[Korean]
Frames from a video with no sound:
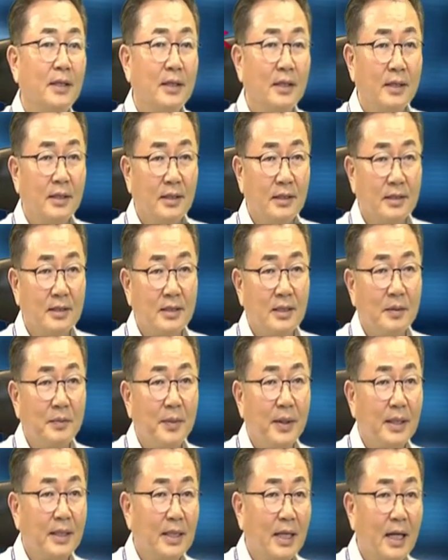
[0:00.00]
이
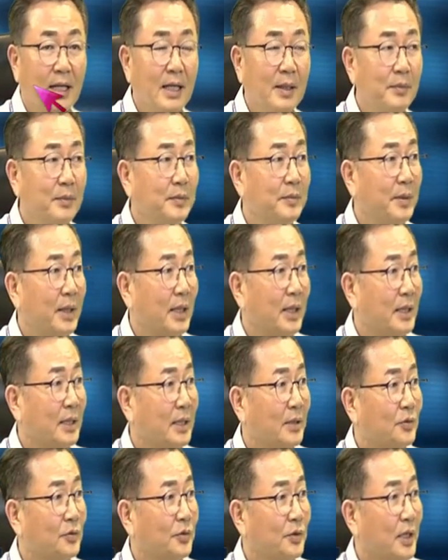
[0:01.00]
칠판이 하나뿐만 아니라
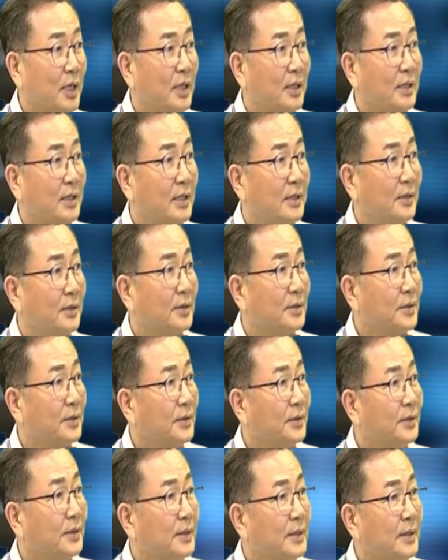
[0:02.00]
두 개가 되는 거죠.
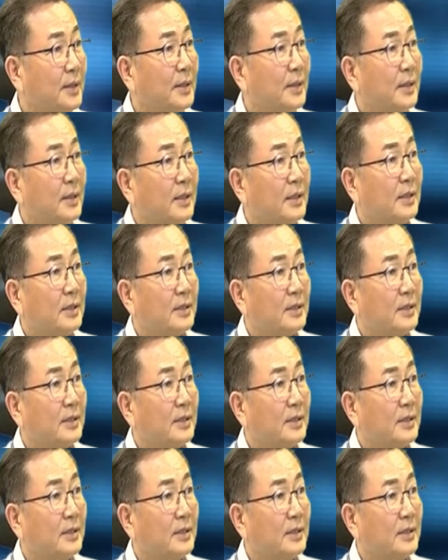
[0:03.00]
그래서